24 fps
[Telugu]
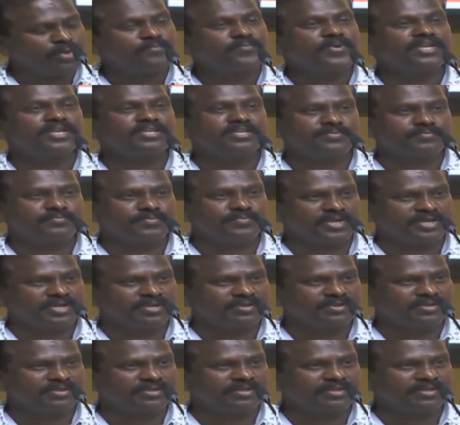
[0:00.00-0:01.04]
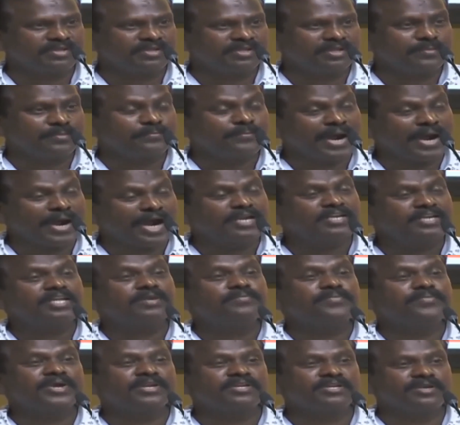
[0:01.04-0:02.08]
కులం పేరు చెప్పి
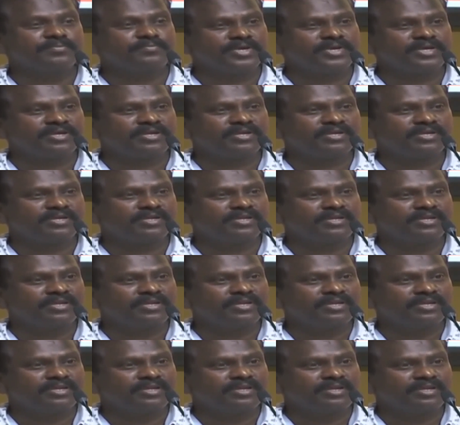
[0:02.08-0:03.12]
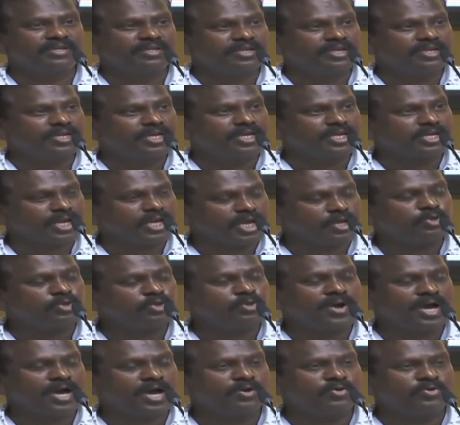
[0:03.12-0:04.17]
పార్టీ పేరు చెప్పి
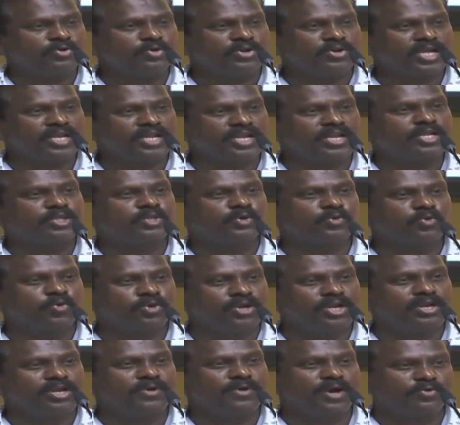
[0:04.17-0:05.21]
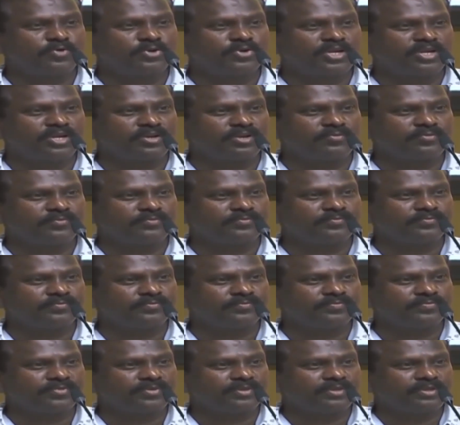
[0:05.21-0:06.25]
రైతు బాగుంటూనే రైతు కూలీలు బాగుంటారు
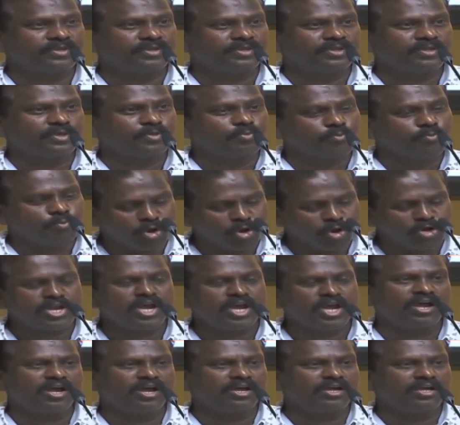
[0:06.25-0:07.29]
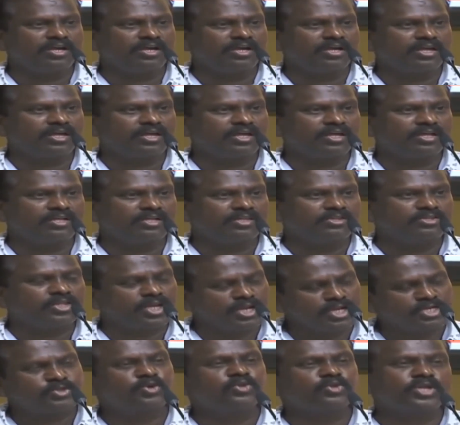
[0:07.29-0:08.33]
మొన్న
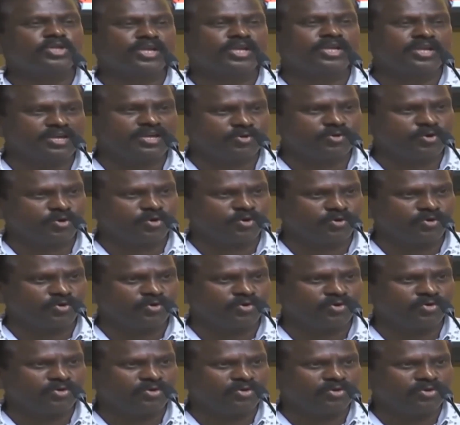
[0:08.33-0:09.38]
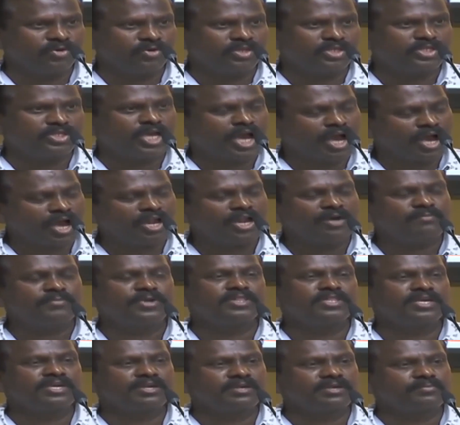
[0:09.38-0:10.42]
తెలుసో తెలియకో
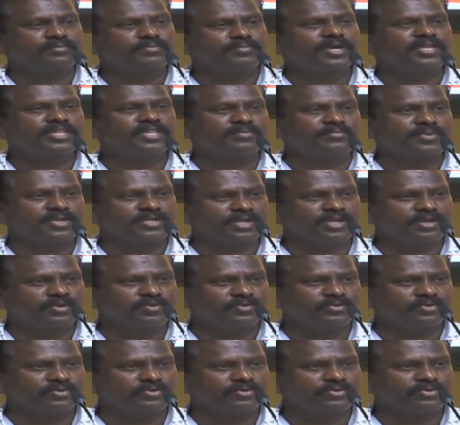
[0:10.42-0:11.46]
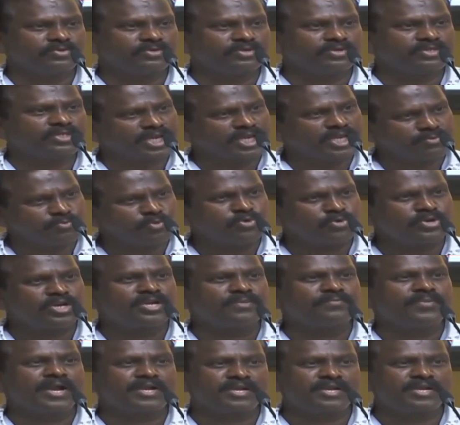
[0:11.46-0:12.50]
చాలామంది పేద ప్రజలు
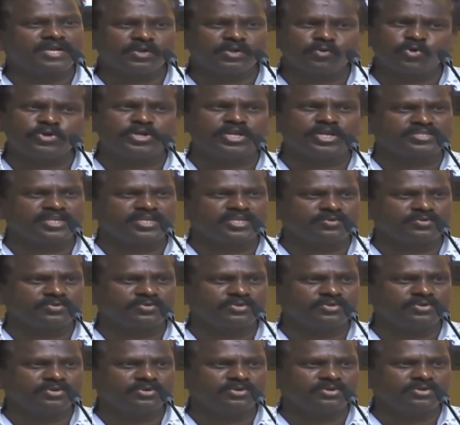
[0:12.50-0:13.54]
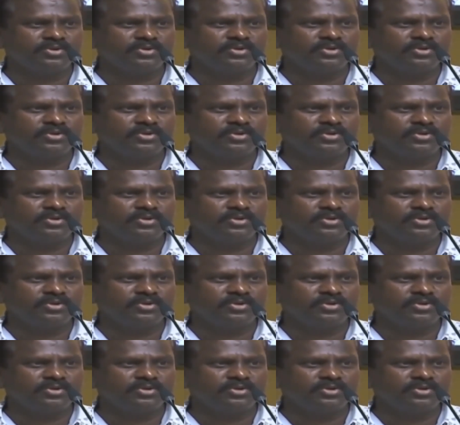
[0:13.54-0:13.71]
జగన్మోహన్ రెడ్డి పార్టీకి ఓటేశారు